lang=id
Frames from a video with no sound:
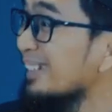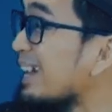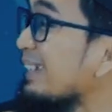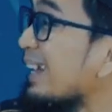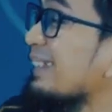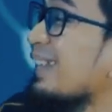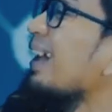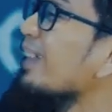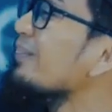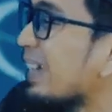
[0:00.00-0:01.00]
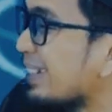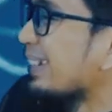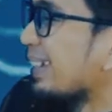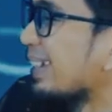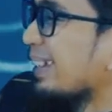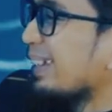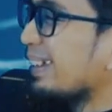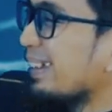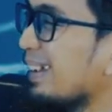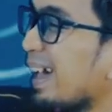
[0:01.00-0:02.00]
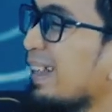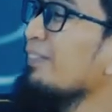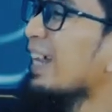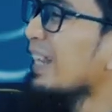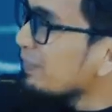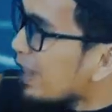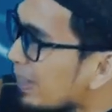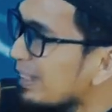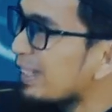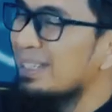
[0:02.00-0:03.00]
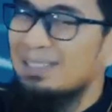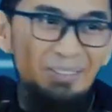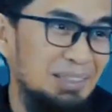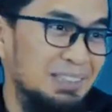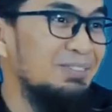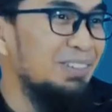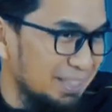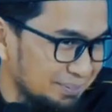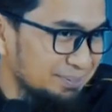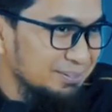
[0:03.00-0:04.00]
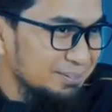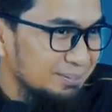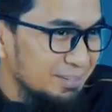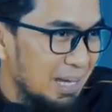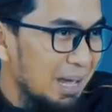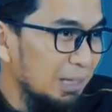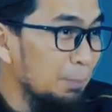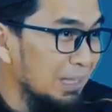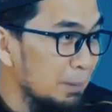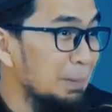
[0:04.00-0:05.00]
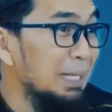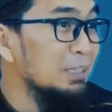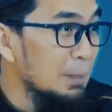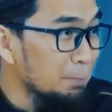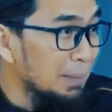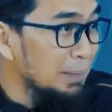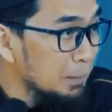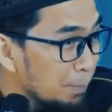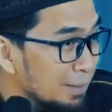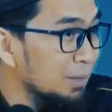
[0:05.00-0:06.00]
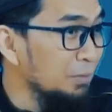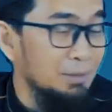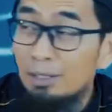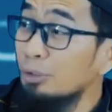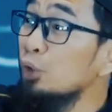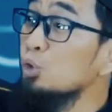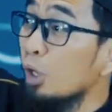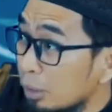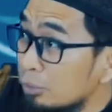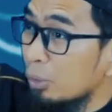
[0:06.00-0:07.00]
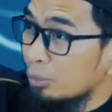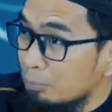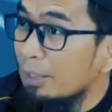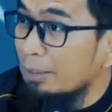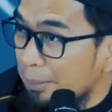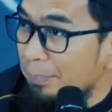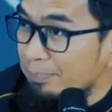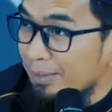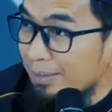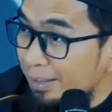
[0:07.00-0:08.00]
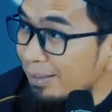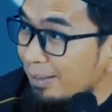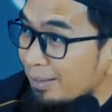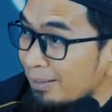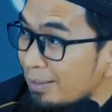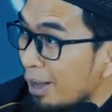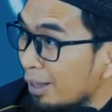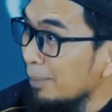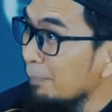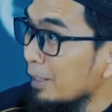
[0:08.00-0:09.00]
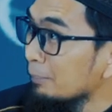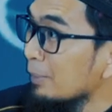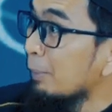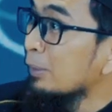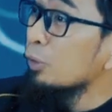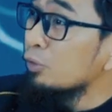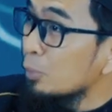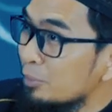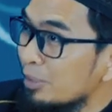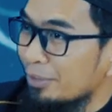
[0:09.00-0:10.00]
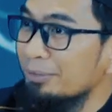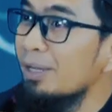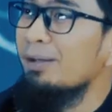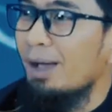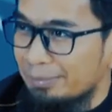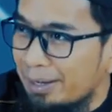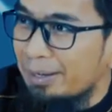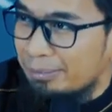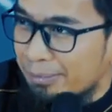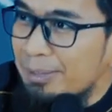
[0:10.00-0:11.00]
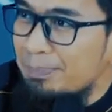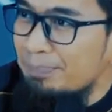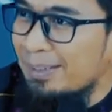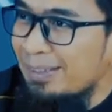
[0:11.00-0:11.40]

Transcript: sesenang yang kita harapkan. Harap-harap dapat ini ternyata B. Harap-harap pengen sap paling depan, ternyata ketinggalan jauh di belakang. Ya, harap-harap dapat konsumsi, ternyata nggak ada gitu kan.